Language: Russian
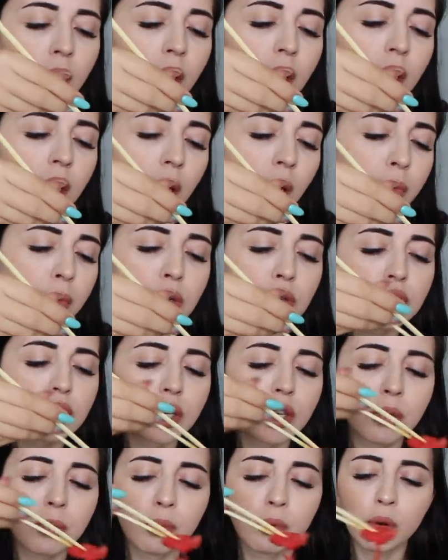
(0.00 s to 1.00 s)
Или я просто
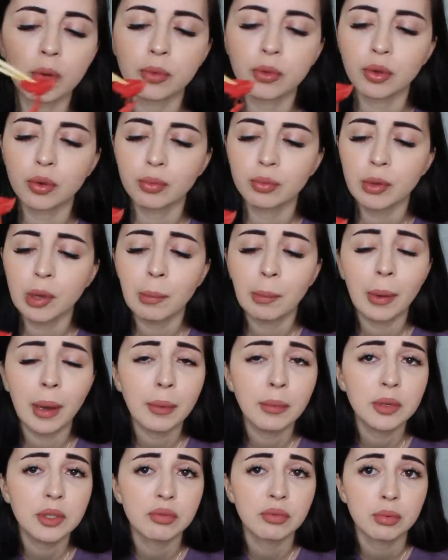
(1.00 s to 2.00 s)
не помню. У меня
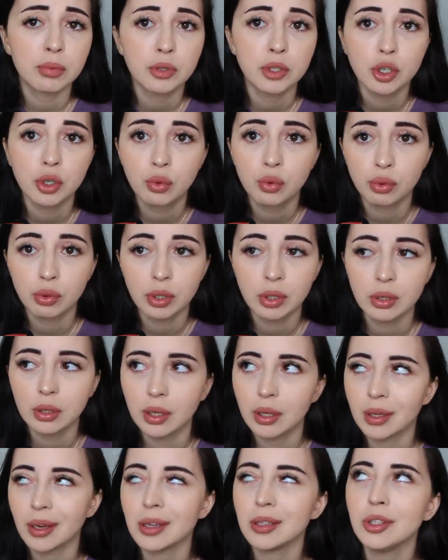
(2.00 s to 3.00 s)
память вообще
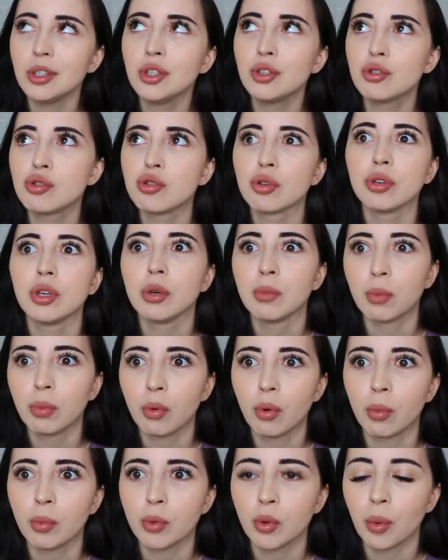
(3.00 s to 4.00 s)
куриная, я ничего не
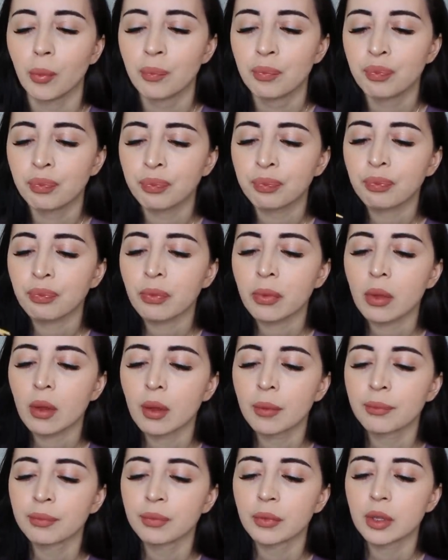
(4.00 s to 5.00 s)
помню.
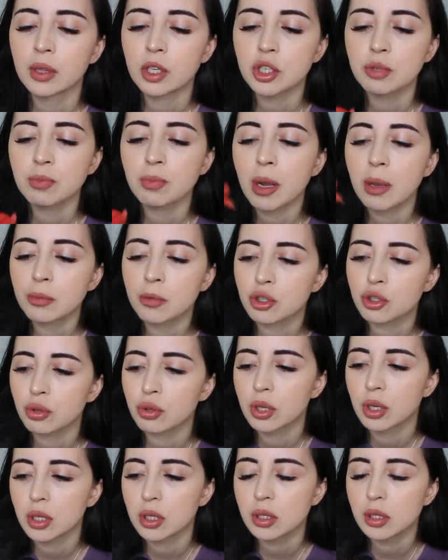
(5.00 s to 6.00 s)
Я даже маме
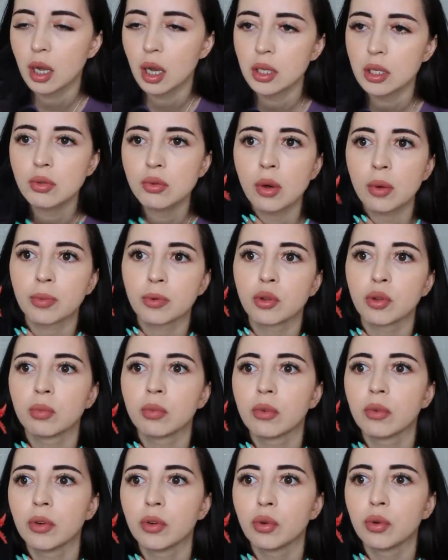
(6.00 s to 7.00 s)
что-то рассказываю, а потом
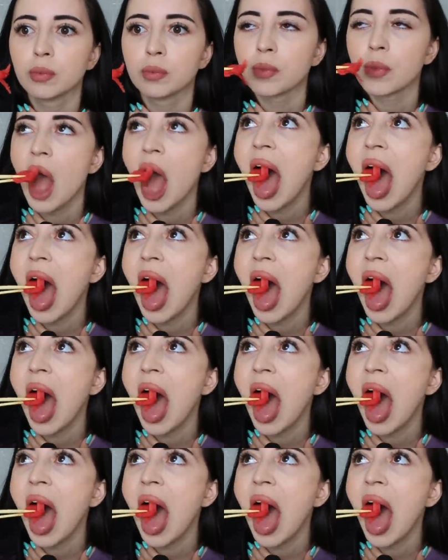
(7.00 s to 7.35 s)
говорю,